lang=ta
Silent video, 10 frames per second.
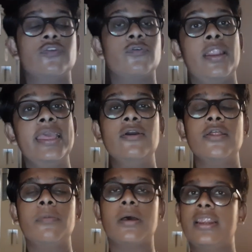ஸோ லிங்க்
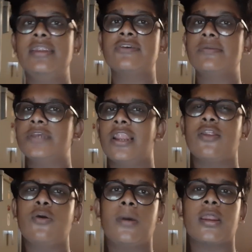வந்து பார்த்தீங்கன்னா டிஸ்கிரிப்ஷனில்
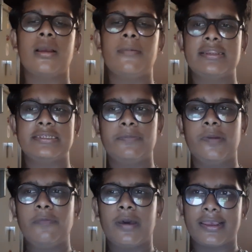இருக்கும் மறக்காமல் செக்
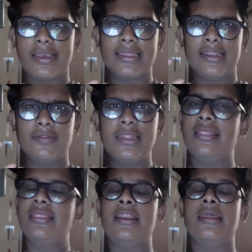பண்ணி பாருங்கள் அதில் வந்து
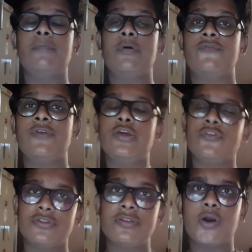எந்த டைப் ஆஃப்
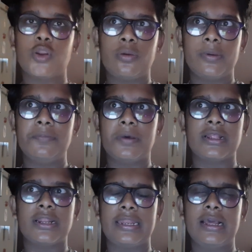வீடியோஸ் வந்து வரும் அப்படின்னு
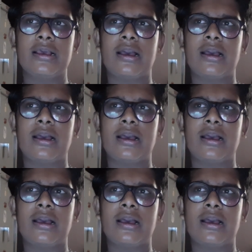பார்த்துக்கிட்டிங்கன்னா